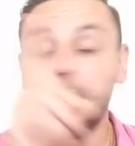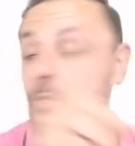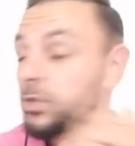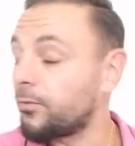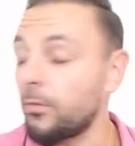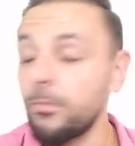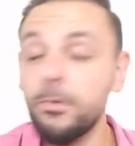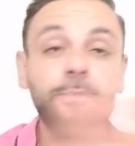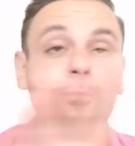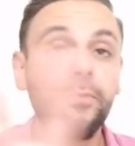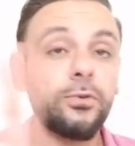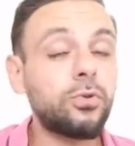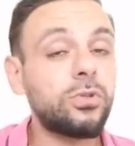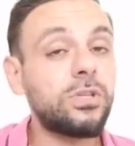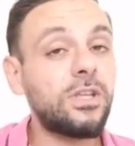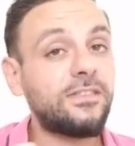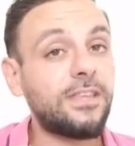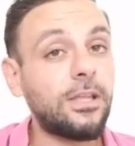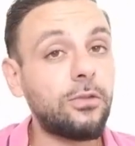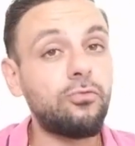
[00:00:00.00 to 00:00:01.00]
Je vous mets une photo
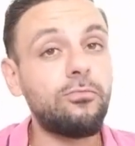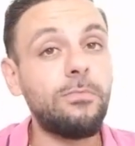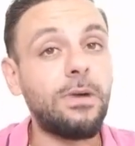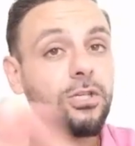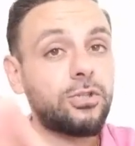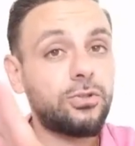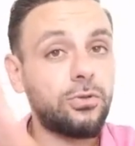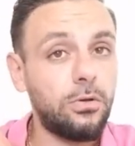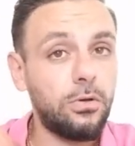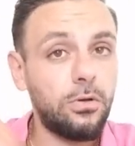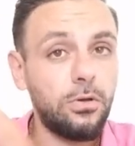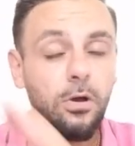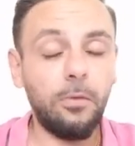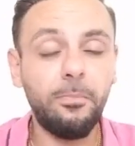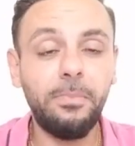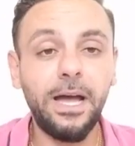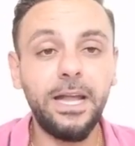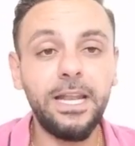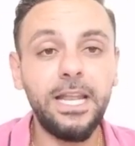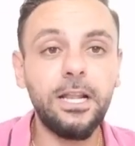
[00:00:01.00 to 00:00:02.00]
des stades du match euh, en
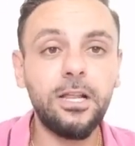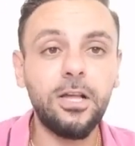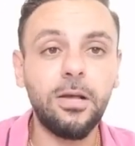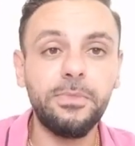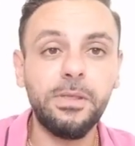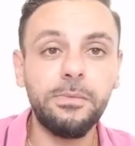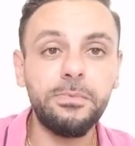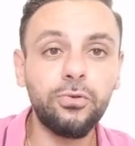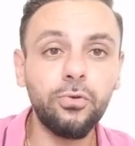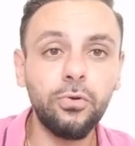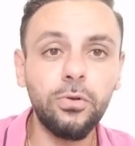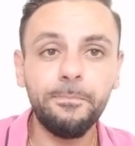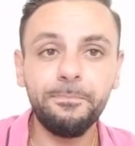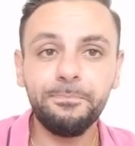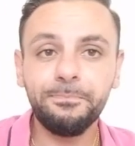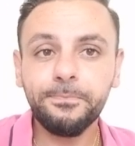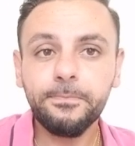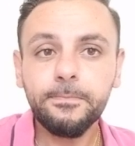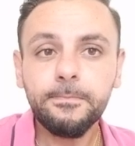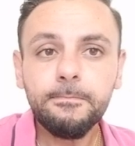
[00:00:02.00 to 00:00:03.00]
parallèle, comme d'habitude.